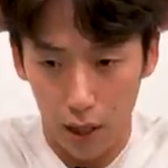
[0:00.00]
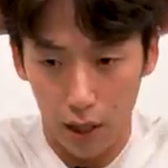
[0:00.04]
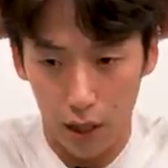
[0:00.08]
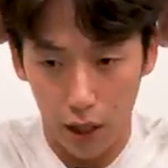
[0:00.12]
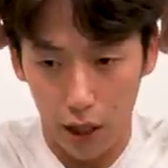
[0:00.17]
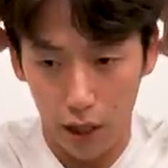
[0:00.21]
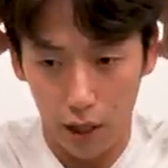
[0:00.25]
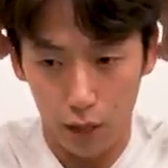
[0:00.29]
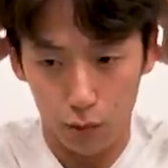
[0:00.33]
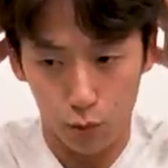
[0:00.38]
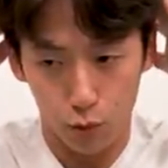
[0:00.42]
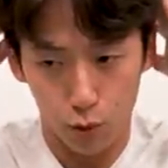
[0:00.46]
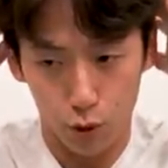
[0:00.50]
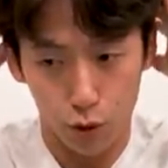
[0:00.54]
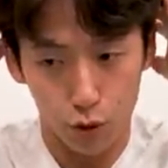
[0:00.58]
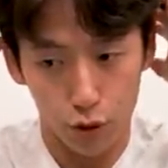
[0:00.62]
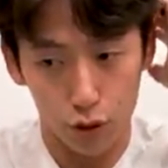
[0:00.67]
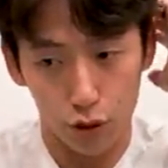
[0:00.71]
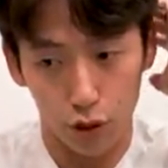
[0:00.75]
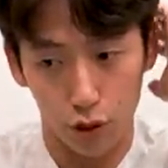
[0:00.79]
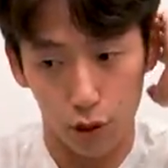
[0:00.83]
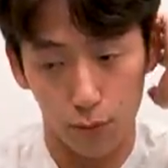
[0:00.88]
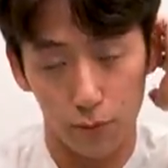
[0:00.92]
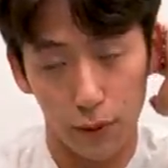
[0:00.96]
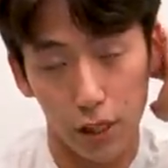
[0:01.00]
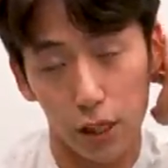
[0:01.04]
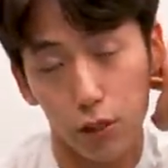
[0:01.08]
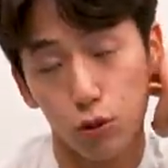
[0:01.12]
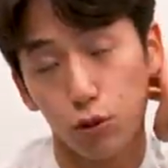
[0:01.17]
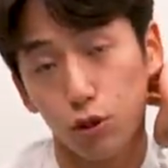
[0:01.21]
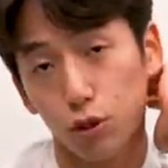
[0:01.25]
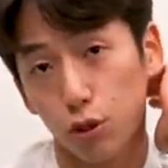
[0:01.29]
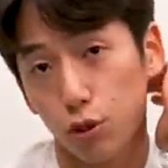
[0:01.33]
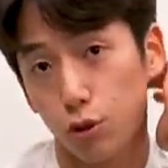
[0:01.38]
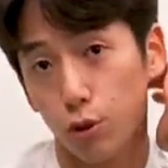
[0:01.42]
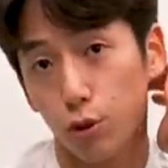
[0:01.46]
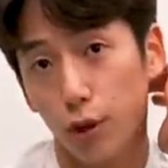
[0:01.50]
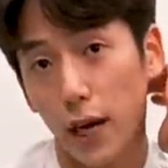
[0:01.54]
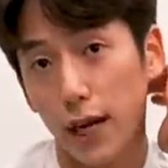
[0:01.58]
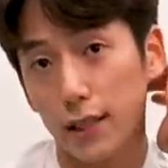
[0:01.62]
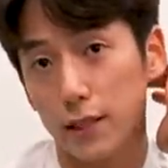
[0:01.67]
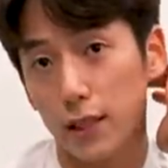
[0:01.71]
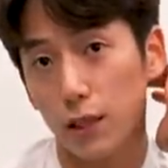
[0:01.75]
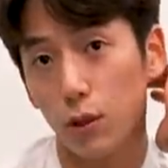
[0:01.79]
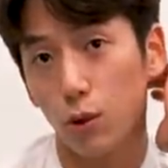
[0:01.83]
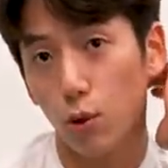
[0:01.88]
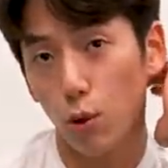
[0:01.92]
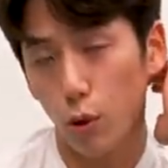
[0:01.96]
이 운동은 저는 필수적으로
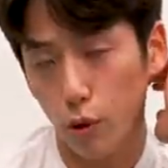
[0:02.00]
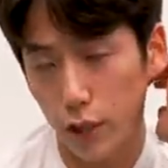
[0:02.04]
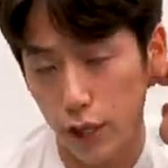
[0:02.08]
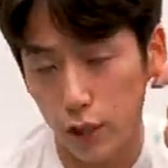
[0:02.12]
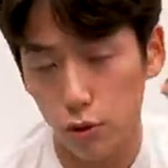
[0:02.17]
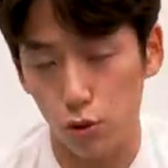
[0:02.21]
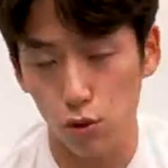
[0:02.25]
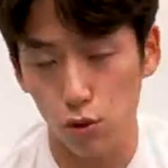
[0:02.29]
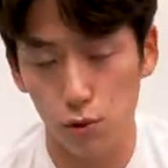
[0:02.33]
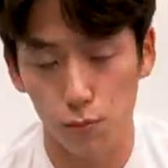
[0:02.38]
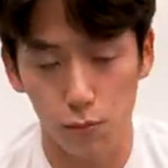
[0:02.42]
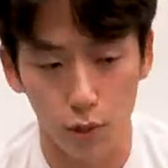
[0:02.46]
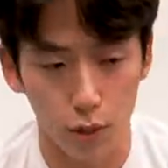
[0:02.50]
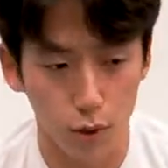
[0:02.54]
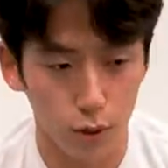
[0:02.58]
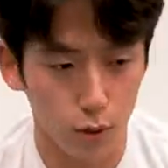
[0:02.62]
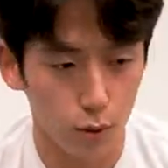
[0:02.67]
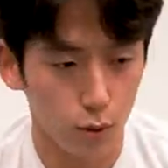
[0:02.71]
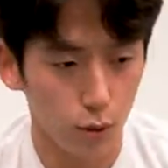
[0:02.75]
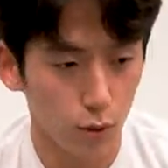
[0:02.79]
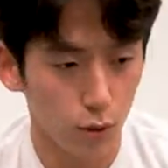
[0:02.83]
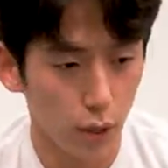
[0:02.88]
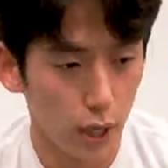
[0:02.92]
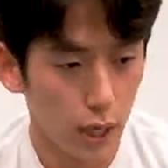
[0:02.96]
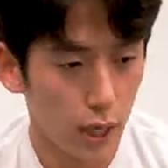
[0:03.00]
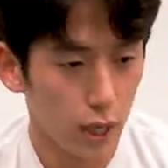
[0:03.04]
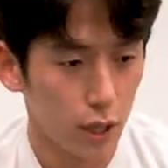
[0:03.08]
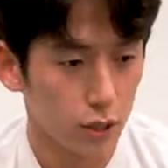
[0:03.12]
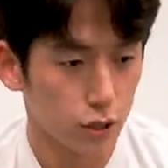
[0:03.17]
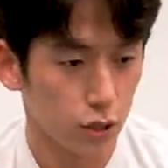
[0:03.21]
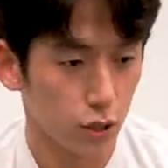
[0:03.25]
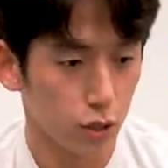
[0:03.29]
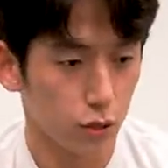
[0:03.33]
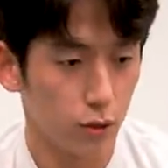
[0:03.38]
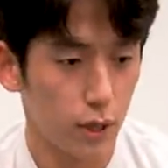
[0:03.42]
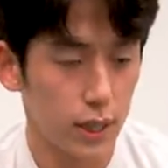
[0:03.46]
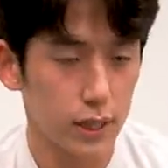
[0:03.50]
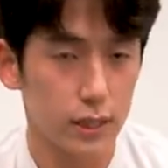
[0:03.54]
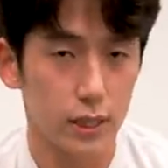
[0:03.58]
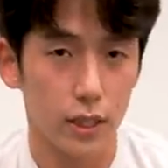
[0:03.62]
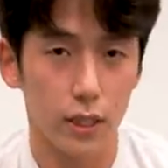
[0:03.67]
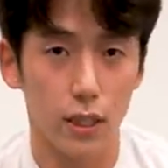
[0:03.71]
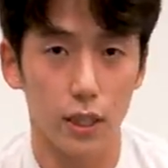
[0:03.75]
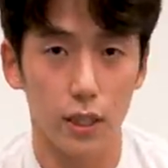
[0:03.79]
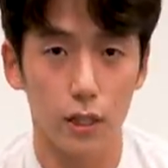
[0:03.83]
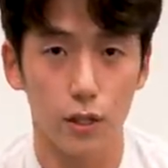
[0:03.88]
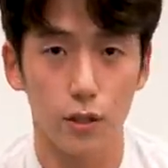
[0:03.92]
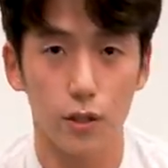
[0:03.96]
항상 꼭 해주는 편이고 저는
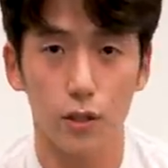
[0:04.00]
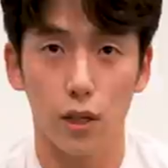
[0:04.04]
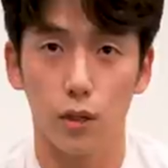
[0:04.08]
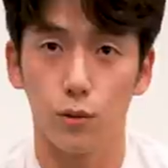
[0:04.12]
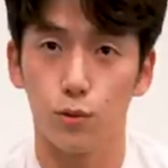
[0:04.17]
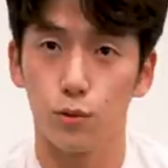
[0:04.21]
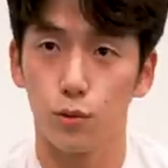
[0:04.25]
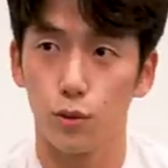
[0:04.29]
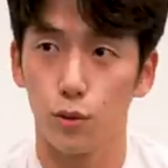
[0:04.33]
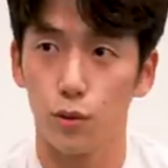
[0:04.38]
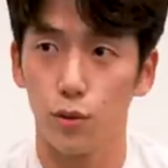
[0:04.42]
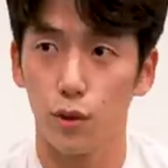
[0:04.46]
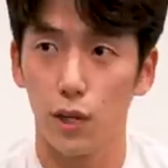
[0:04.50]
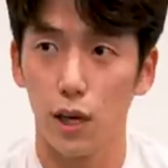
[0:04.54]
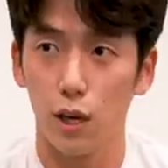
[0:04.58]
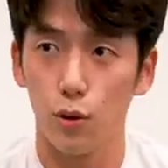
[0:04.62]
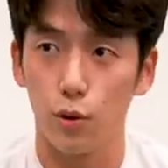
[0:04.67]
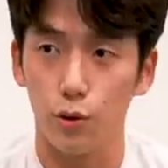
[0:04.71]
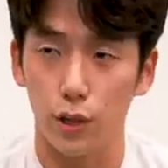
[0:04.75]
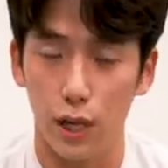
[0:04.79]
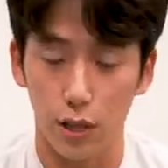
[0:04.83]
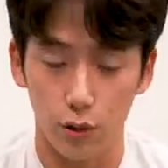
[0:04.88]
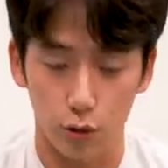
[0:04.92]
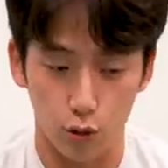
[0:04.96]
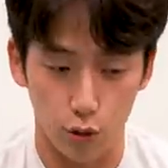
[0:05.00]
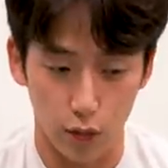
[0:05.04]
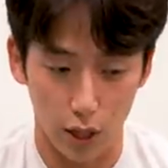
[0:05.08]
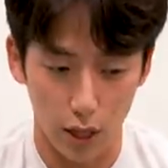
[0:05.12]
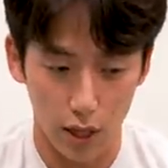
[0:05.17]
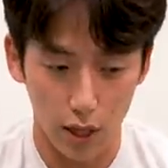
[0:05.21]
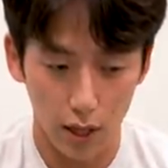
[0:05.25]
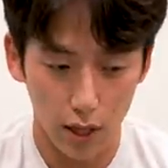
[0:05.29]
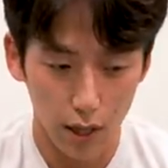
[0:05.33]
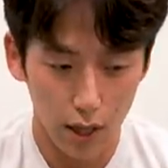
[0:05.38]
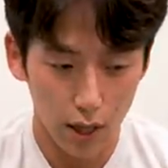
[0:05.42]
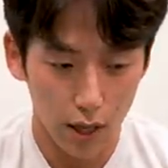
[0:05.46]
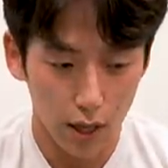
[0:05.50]
확실히 이렇게 운동을 하고 난 뒤에